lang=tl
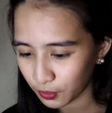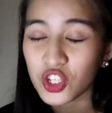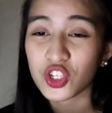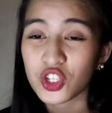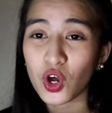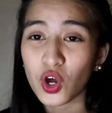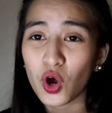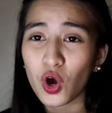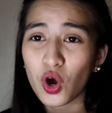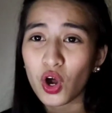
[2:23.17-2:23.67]

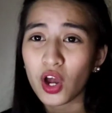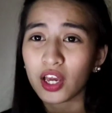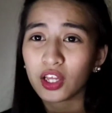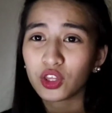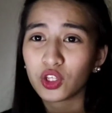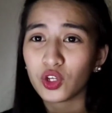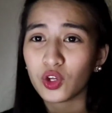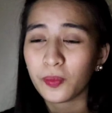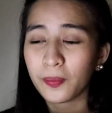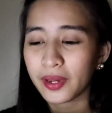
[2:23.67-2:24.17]
So,
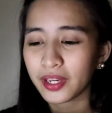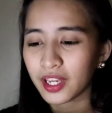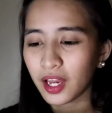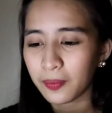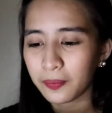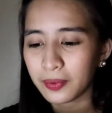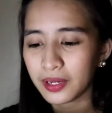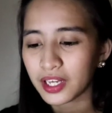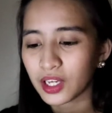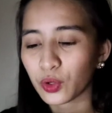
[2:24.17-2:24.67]
ito yung
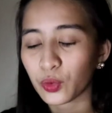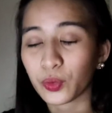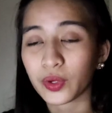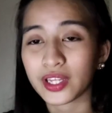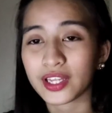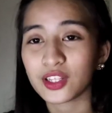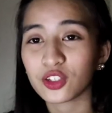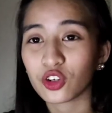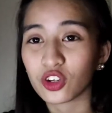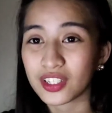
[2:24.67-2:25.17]
makeup
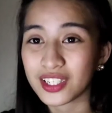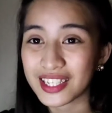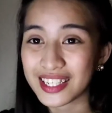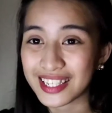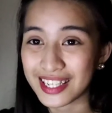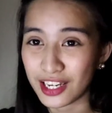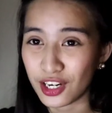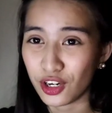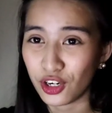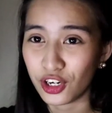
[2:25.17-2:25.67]
liquid
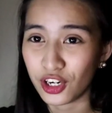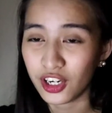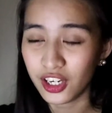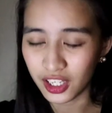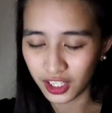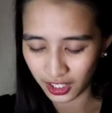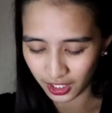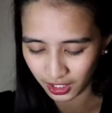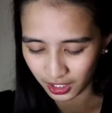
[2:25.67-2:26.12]
concealer.